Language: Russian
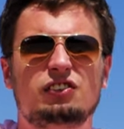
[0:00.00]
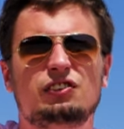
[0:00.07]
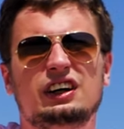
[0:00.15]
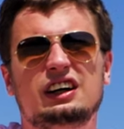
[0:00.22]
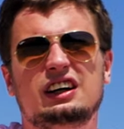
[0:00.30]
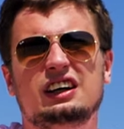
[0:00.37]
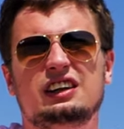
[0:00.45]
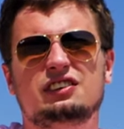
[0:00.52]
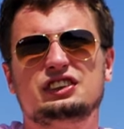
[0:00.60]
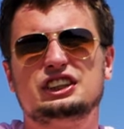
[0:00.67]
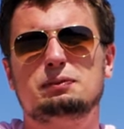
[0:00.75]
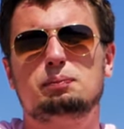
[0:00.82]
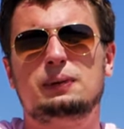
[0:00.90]
выходов
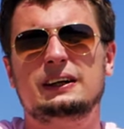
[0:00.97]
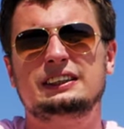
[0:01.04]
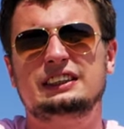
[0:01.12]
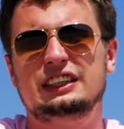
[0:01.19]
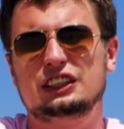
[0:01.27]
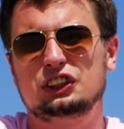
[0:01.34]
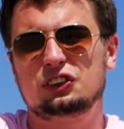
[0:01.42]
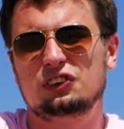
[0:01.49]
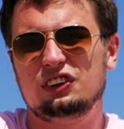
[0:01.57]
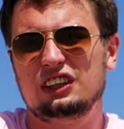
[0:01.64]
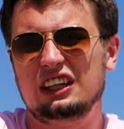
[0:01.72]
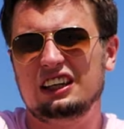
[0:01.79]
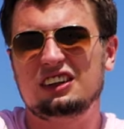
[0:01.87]
за поддержку
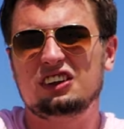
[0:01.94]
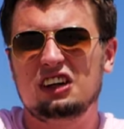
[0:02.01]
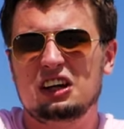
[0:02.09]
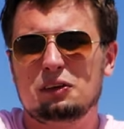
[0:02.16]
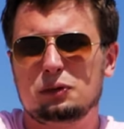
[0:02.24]
нету.